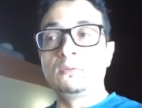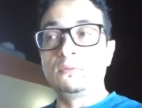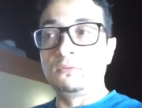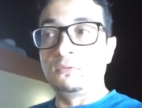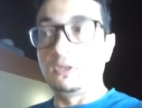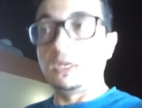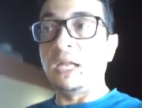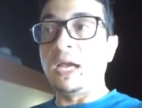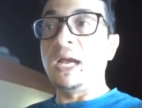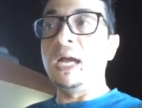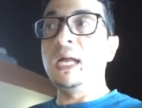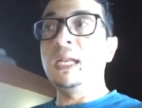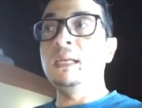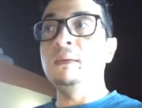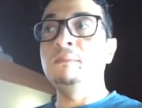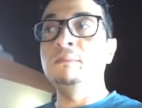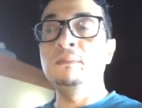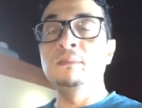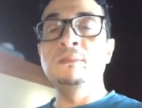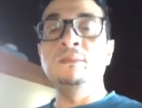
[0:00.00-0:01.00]
في
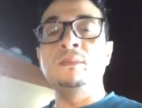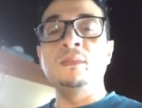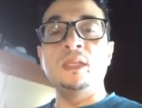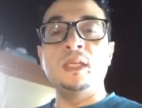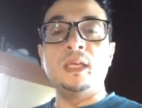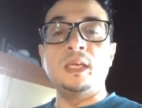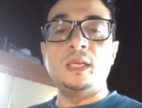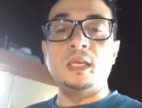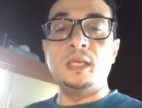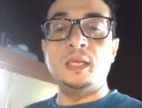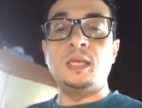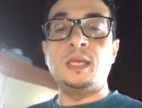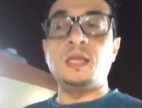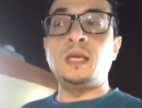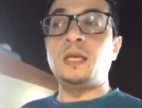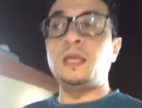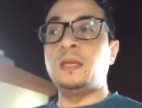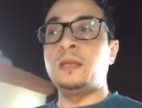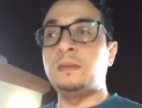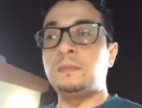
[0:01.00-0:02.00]
العالم
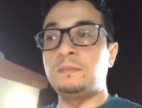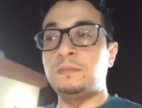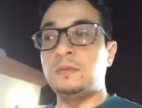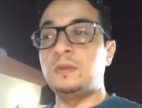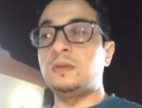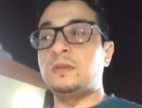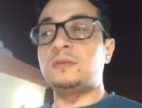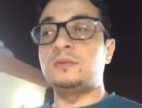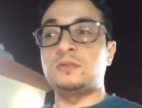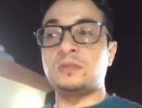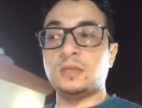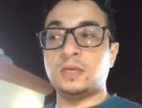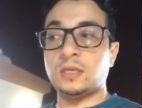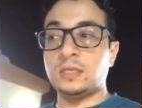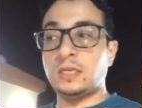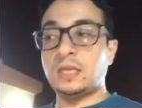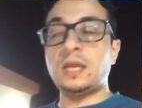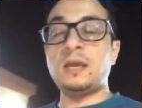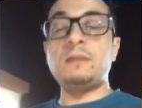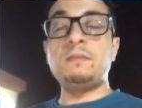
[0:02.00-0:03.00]
هي
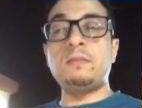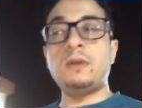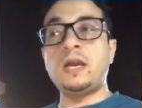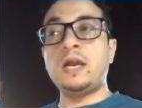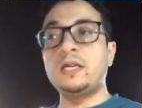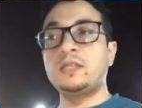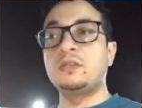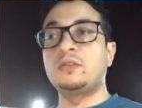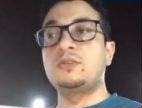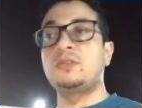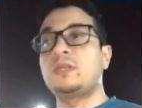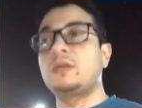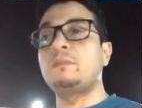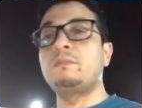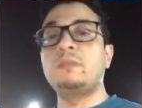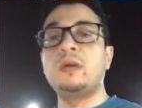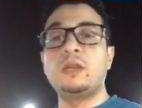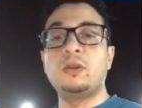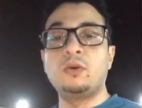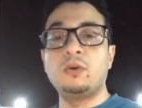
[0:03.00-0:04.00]
باستخدام حاجة
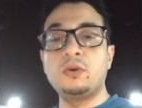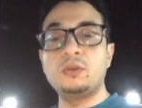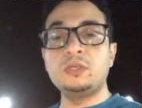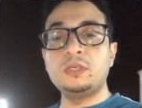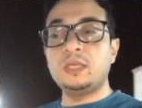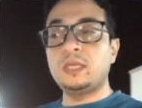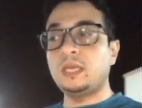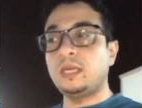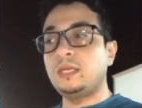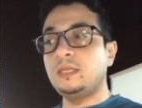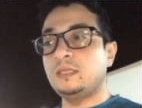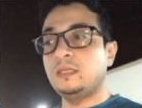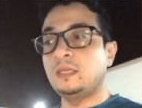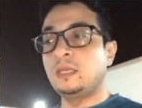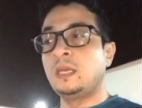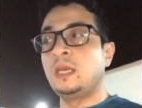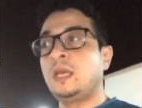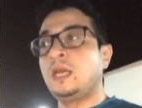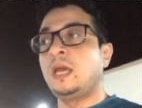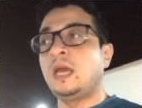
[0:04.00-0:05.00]
تسمى الأون جريد
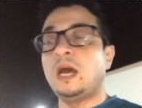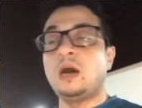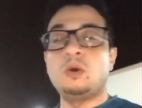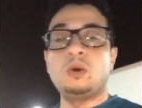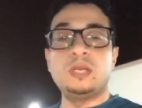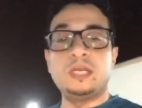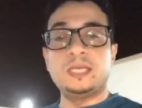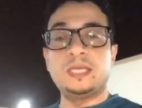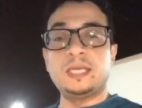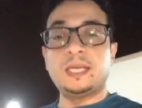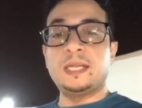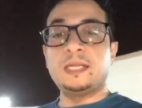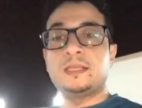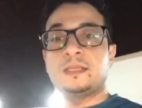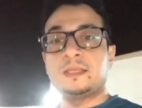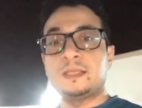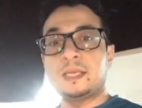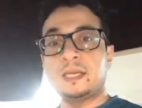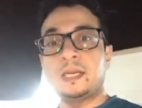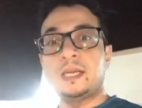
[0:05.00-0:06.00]
أو الجريد
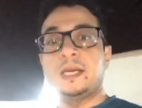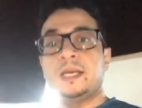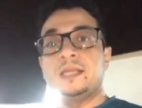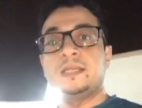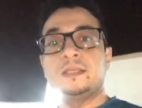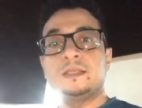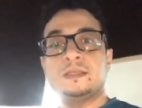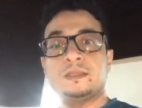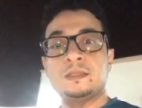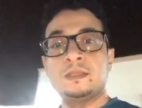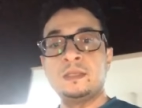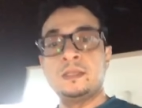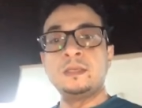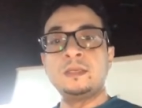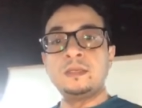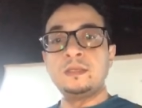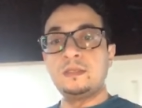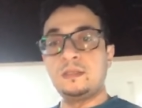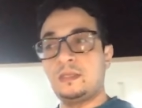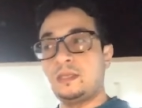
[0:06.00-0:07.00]
تايد
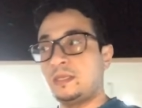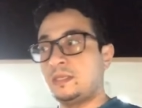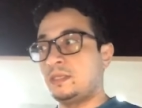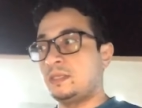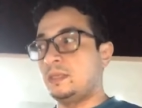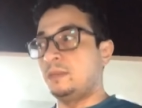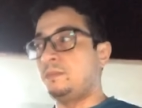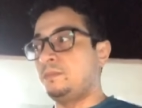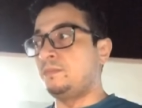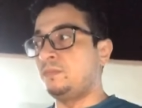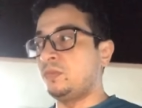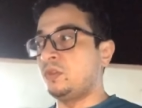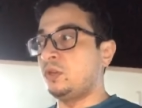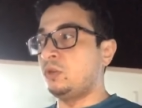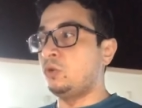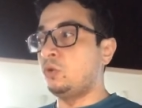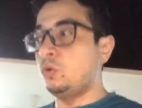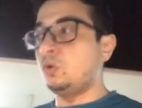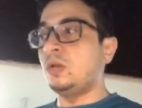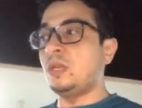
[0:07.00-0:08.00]
سيستم
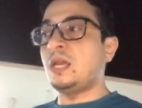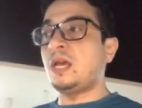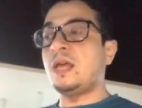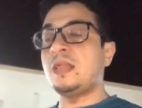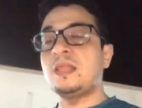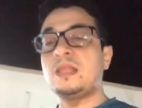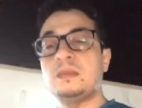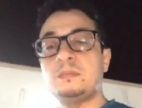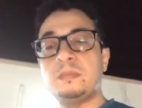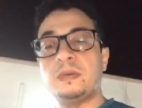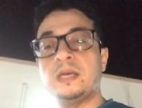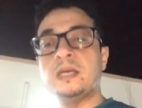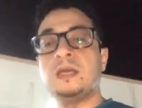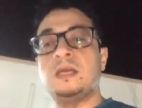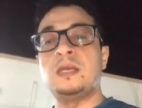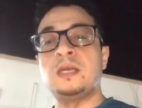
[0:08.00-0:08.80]
اللي هو الأنظمة